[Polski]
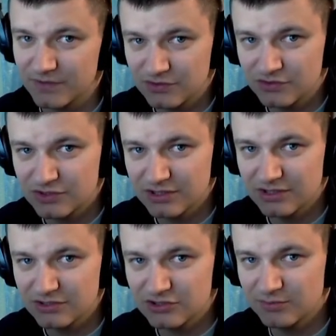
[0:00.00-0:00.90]

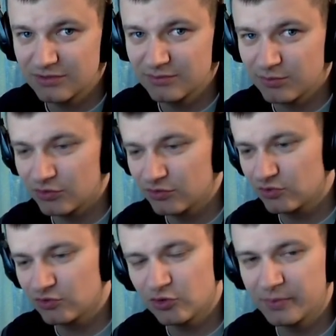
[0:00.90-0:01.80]
że żeby po
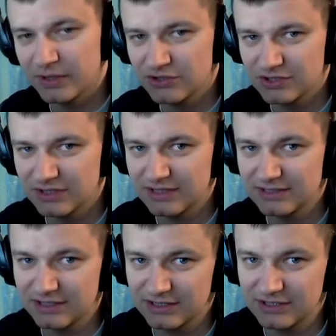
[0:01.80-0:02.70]
prostu skupiać się na
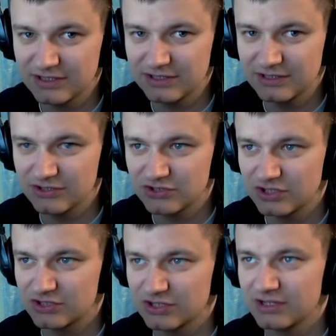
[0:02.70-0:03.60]
tych, a nie na innych
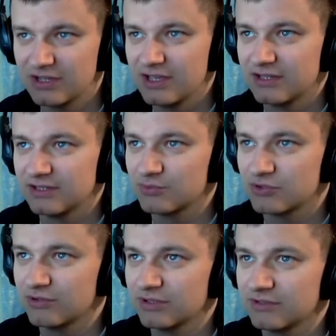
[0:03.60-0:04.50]
rzeczach. Na
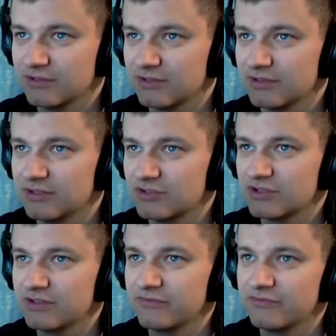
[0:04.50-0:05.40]
przykład, e,
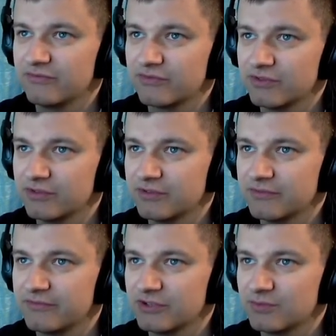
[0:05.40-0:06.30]
jeżeli w,
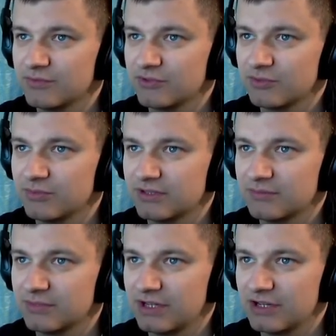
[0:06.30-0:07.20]
weźmiemy sobie
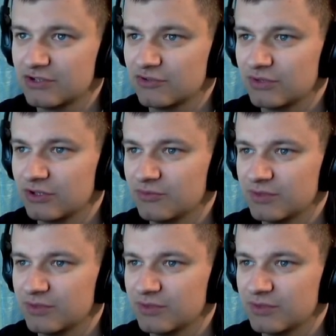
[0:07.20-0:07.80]
ten menadżer, tutaj u